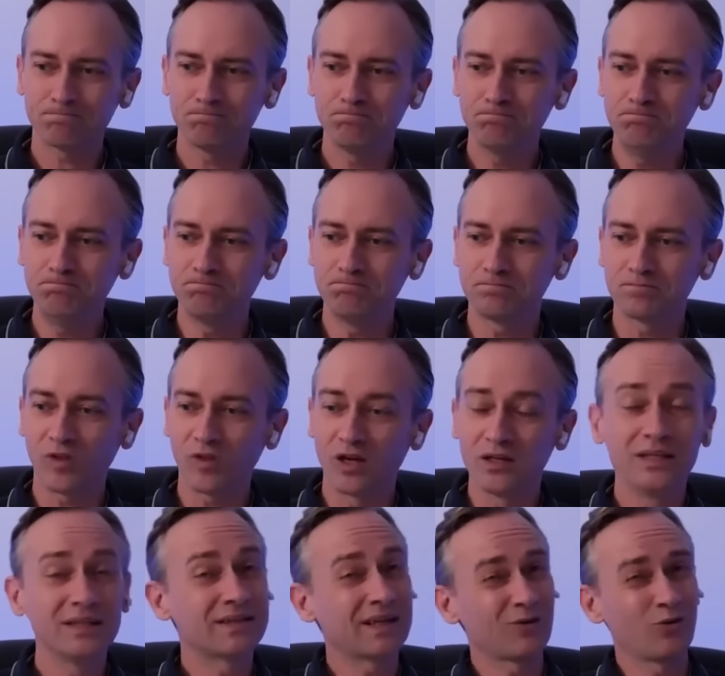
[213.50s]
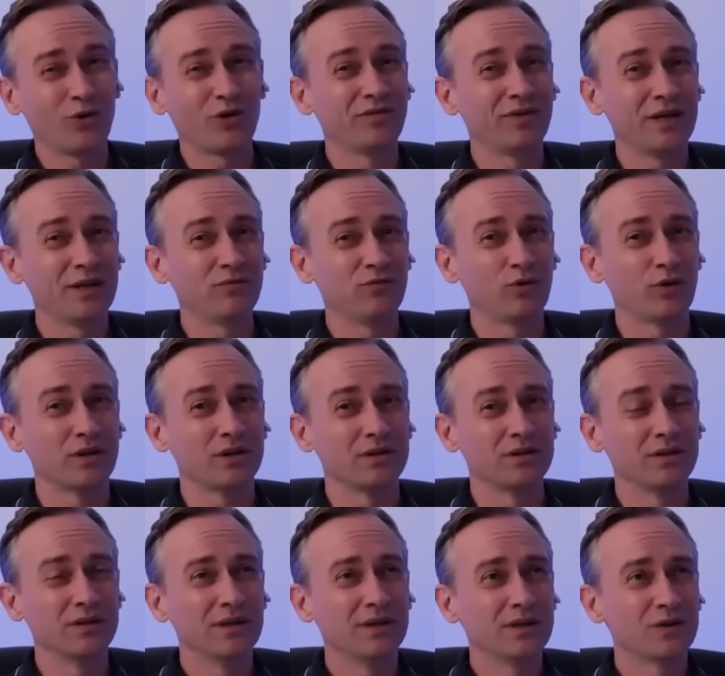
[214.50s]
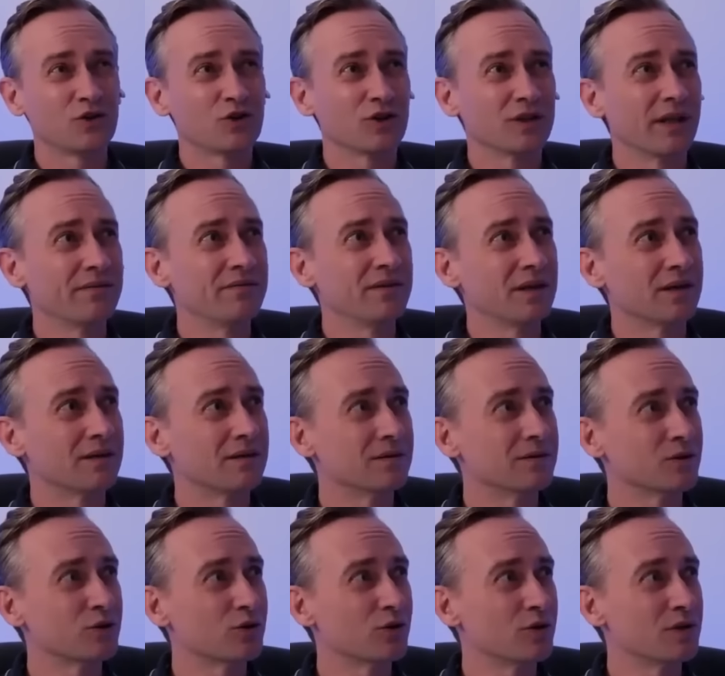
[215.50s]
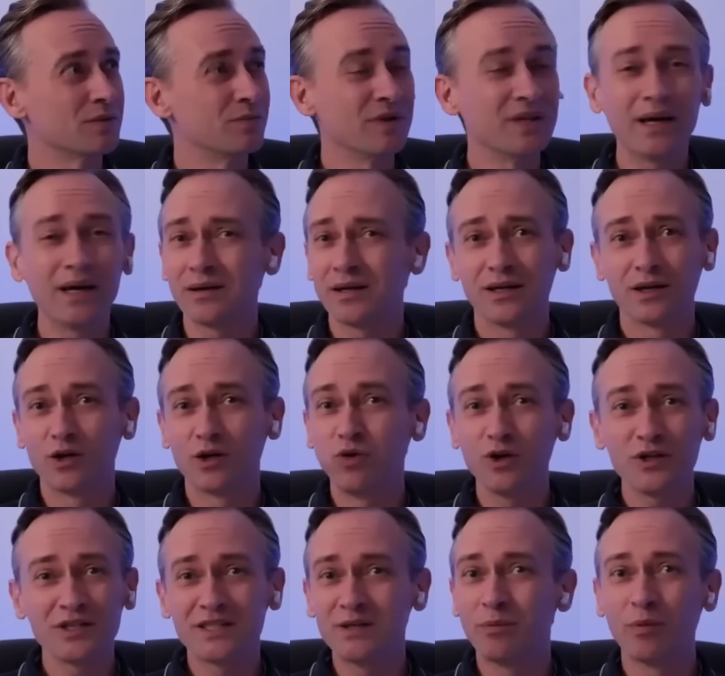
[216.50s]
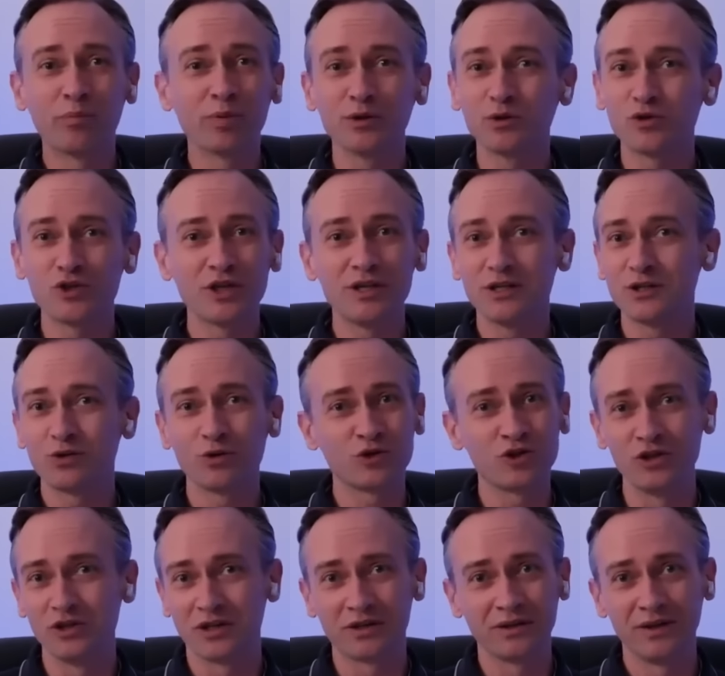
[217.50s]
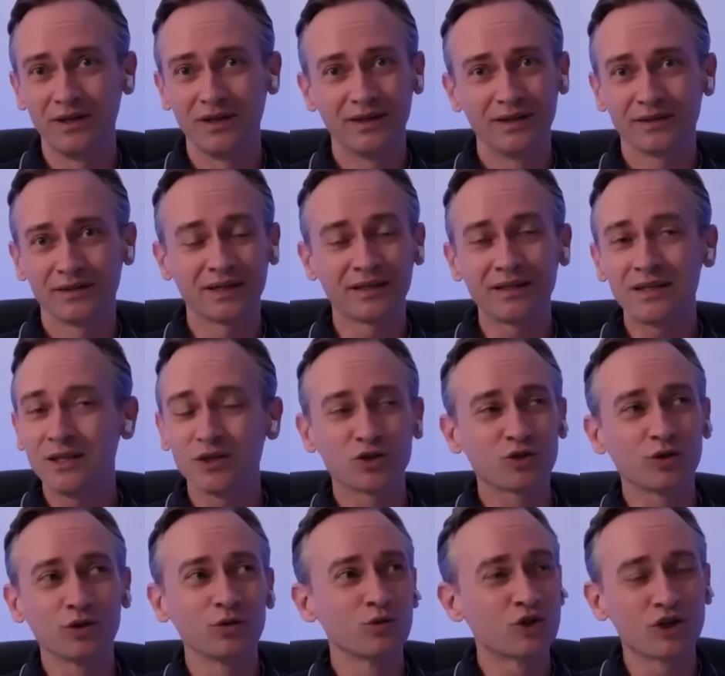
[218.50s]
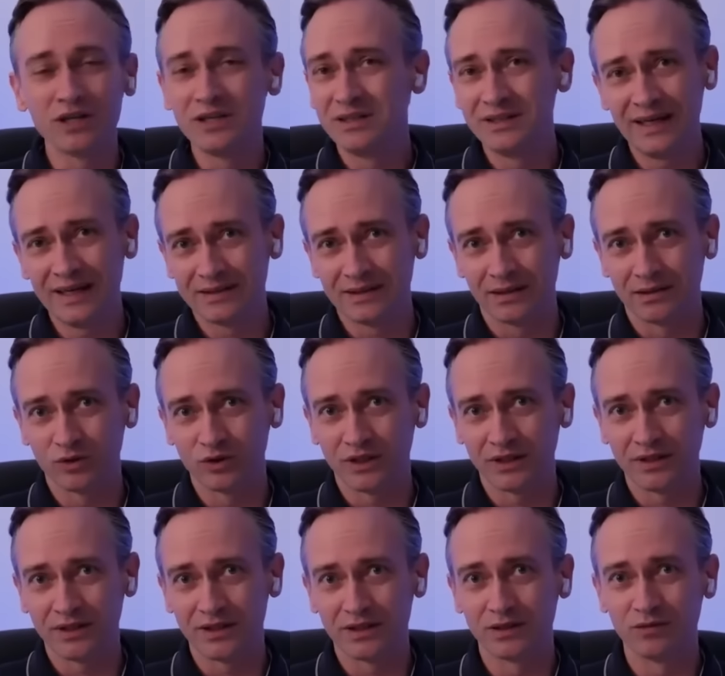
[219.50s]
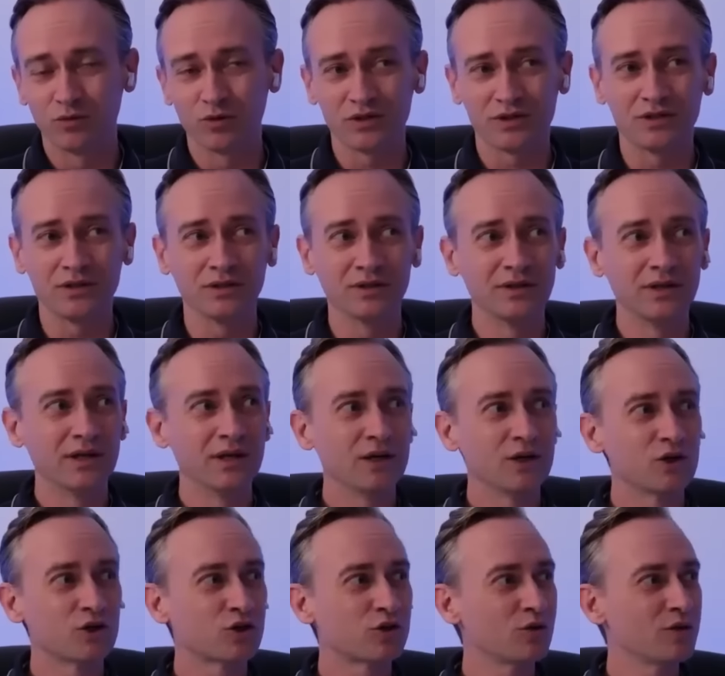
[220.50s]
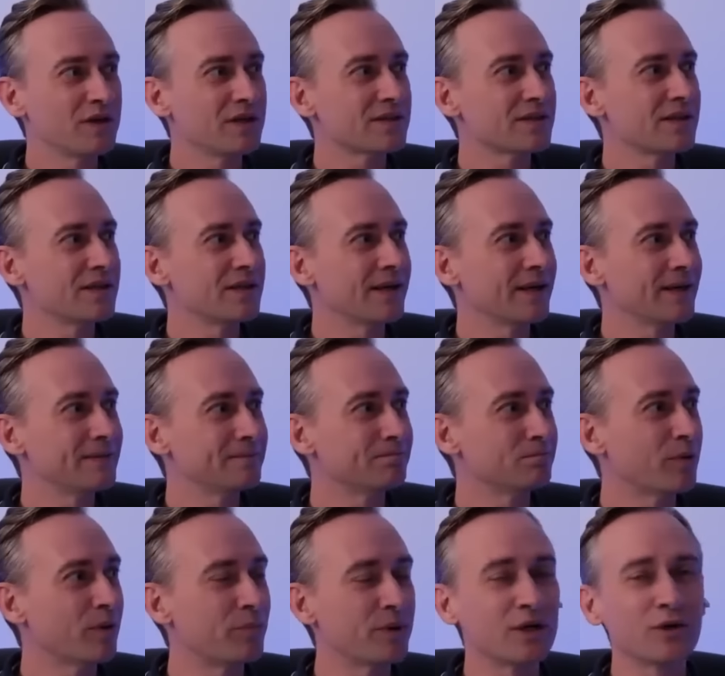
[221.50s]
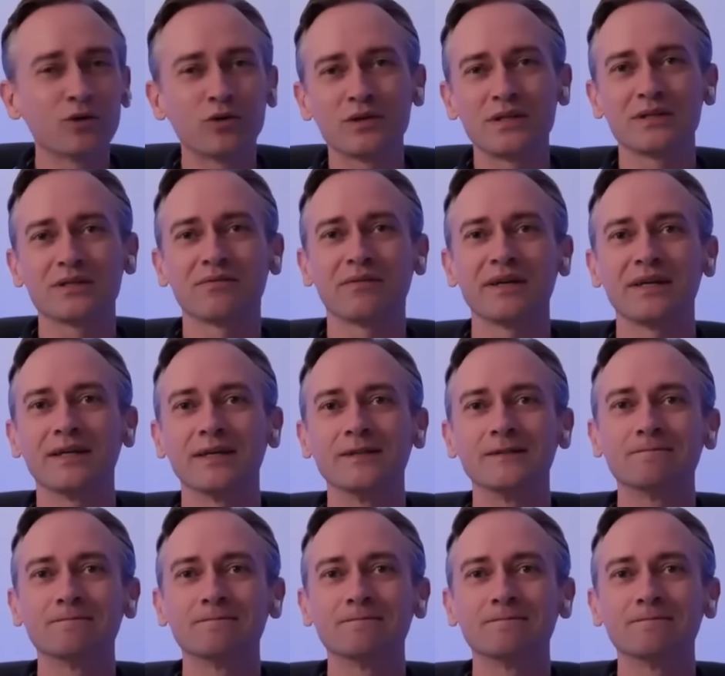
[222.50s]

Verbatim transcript: не такой волевой человек, что из меня гвозди бы получились очень такие, что лучше не надо, вот такие гвозди? Что, если я по природе своей